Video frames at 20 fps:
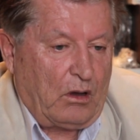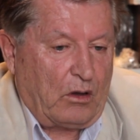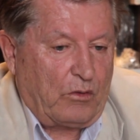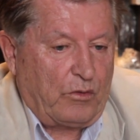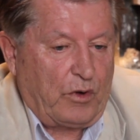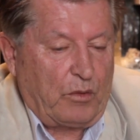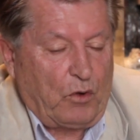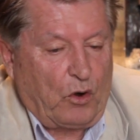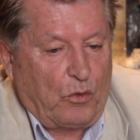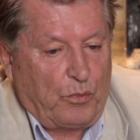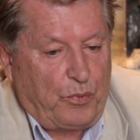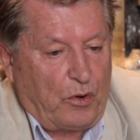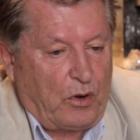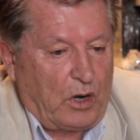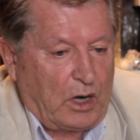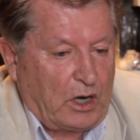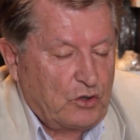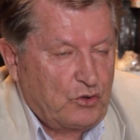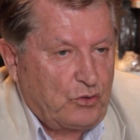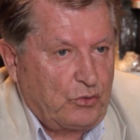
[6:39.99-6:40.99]
Évidemment, on peut
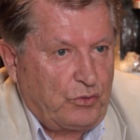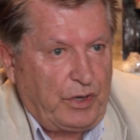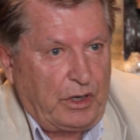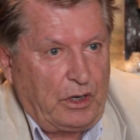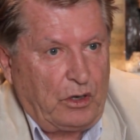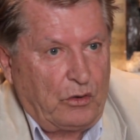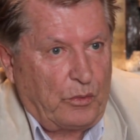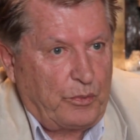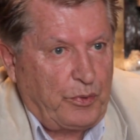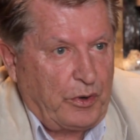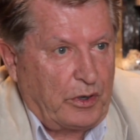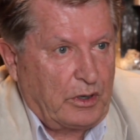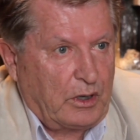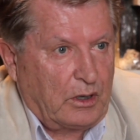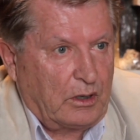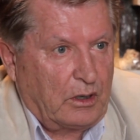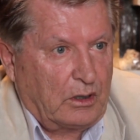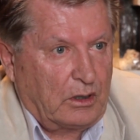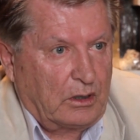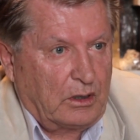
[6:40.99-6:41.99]
en rajouter, on peut
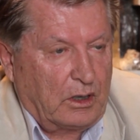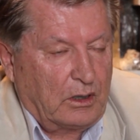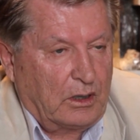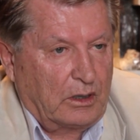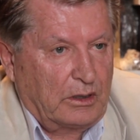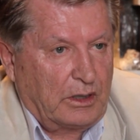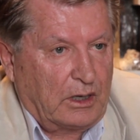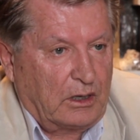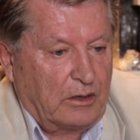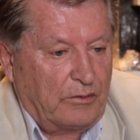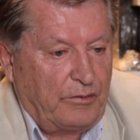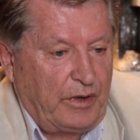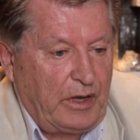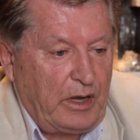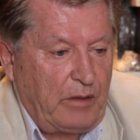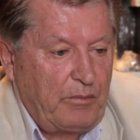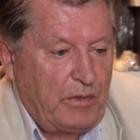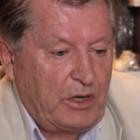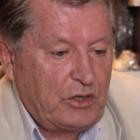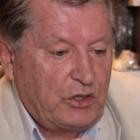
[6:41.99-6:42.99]
en, en
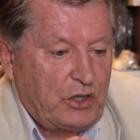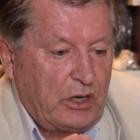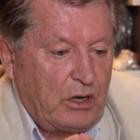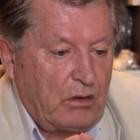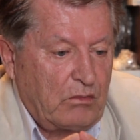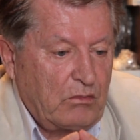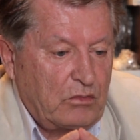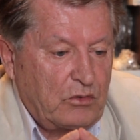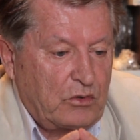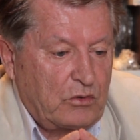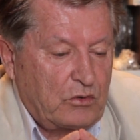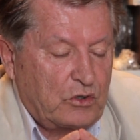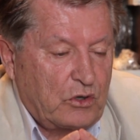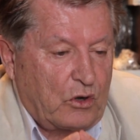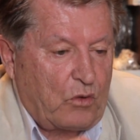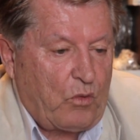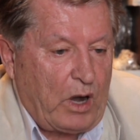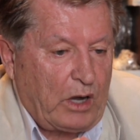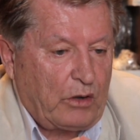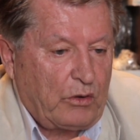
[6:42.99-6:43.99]
enlever, mais je
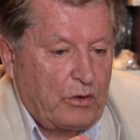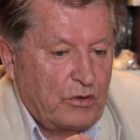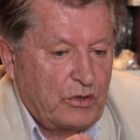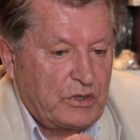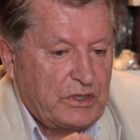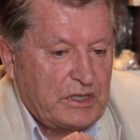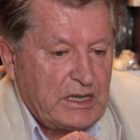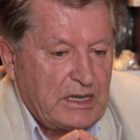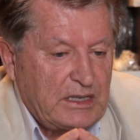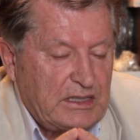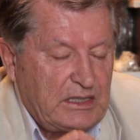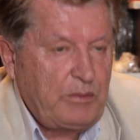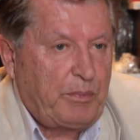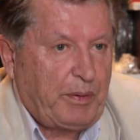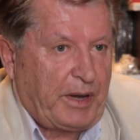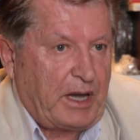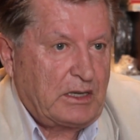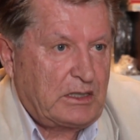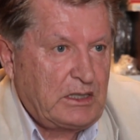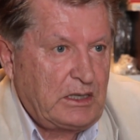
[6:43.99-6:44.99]
crois que ces dix
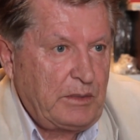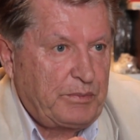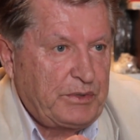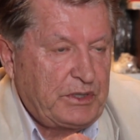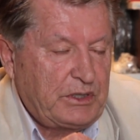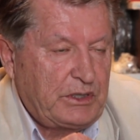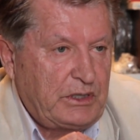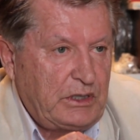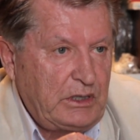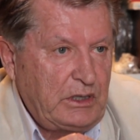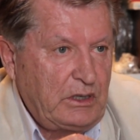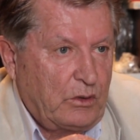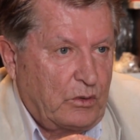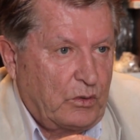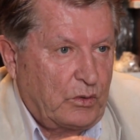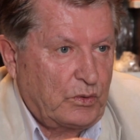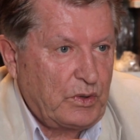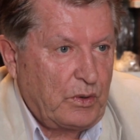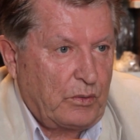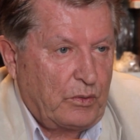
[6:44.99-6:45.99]
principes, si
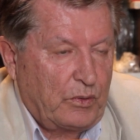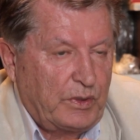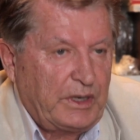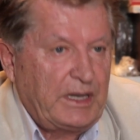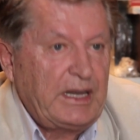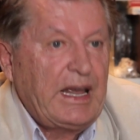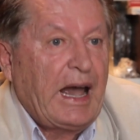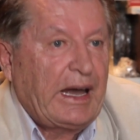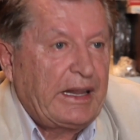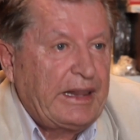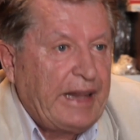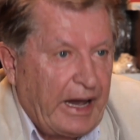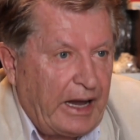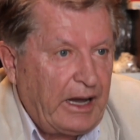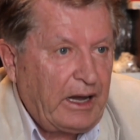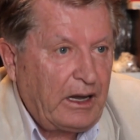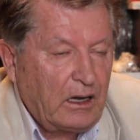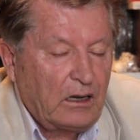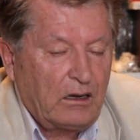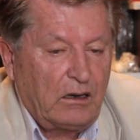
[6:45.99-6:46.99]
on, y
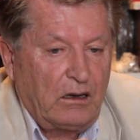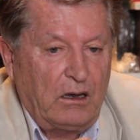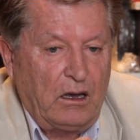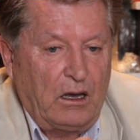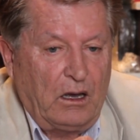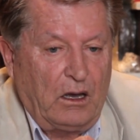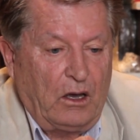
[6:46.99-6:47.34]
adhère,